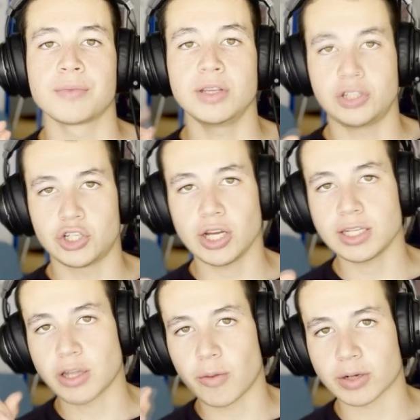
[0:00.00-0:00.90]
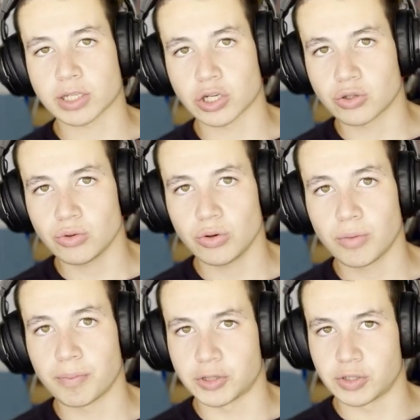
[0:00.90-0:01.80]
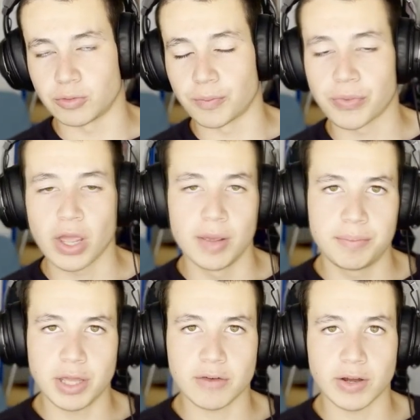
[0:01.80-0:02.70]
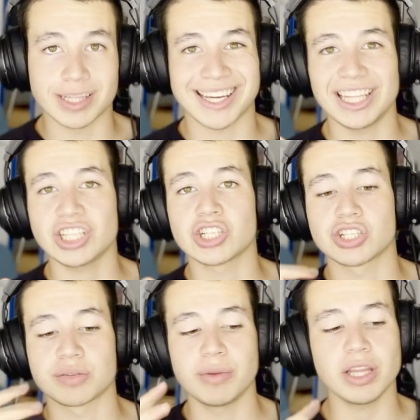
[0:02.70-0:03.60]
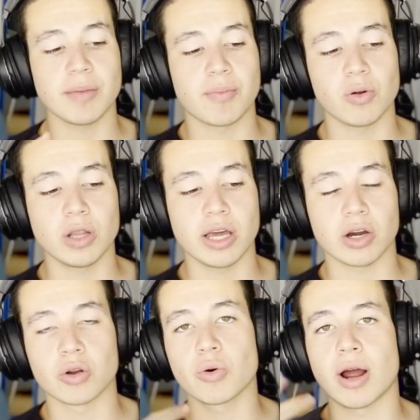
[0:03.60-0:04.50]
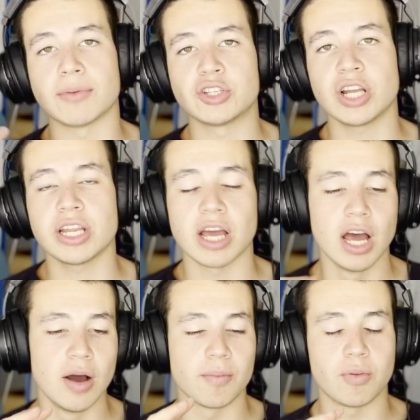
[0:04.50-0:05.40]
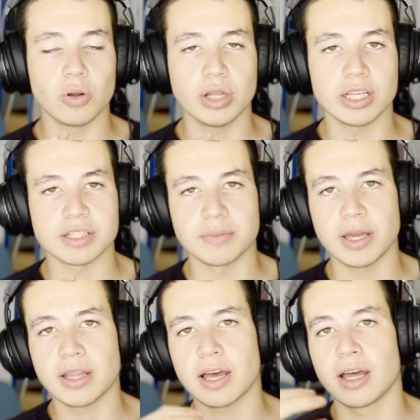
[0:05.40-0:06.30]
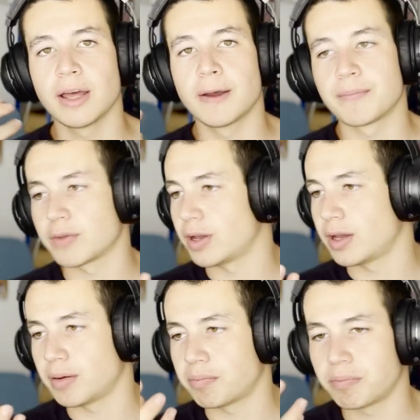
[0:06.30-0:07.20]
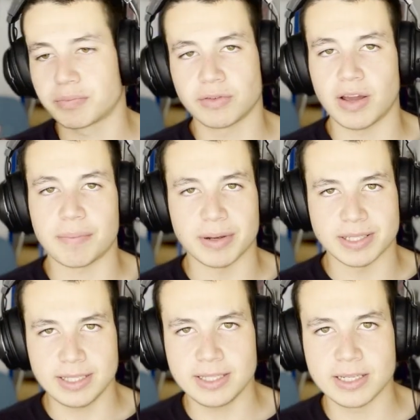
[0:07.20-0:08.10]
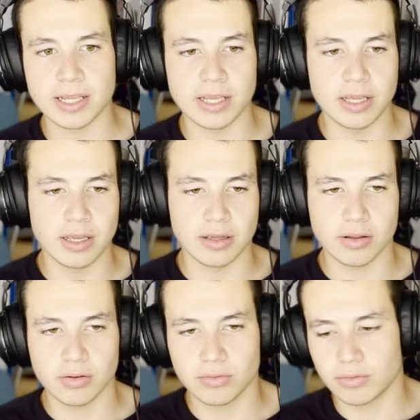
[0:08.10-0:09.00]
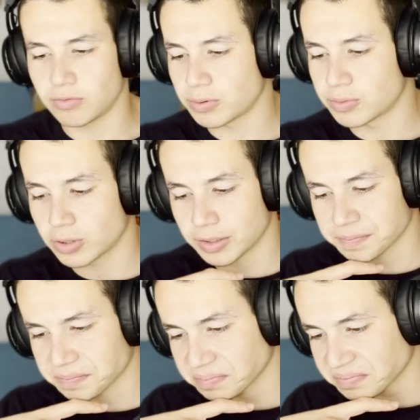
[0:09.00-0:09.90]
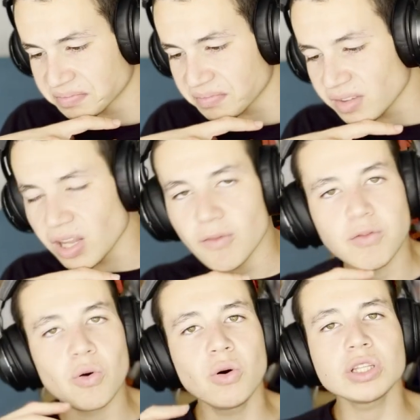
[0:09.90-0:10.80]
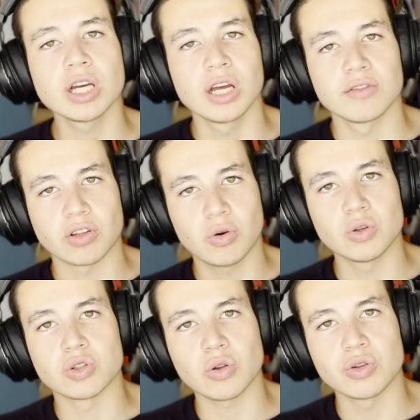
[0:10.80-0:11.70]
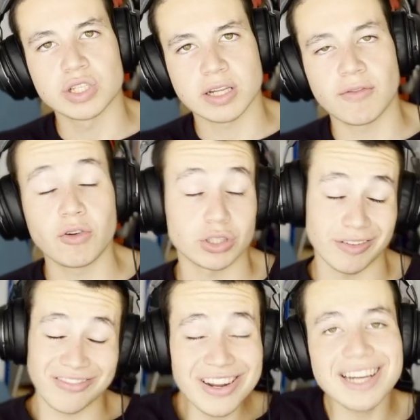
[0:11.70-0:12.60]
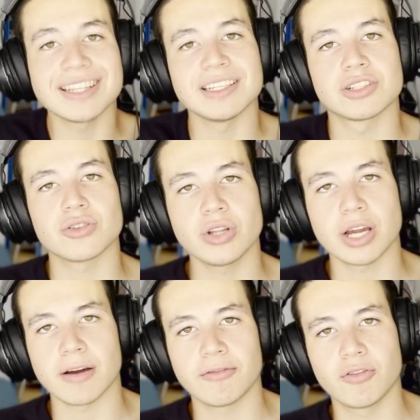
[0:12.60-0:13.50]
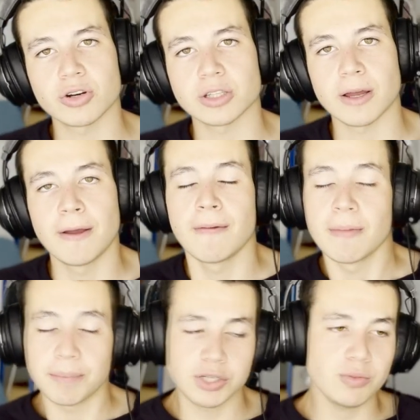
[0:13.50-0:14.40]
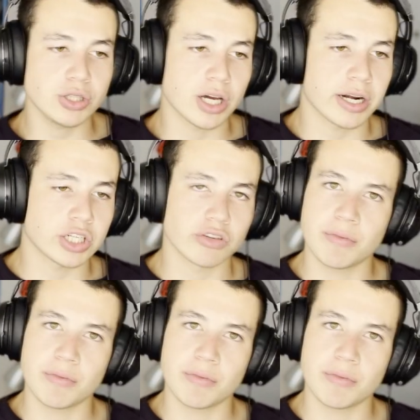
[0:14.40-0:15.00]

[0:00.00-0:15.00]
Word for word: И сейчас я вам расскажу, почему. Первое, это, конечно же, смена, полная круга общения, полная смена э, твоей позиции и, в общем-то, вход в такую зону дискомфорта, выход из зоны комфорта. Почему это хорошо?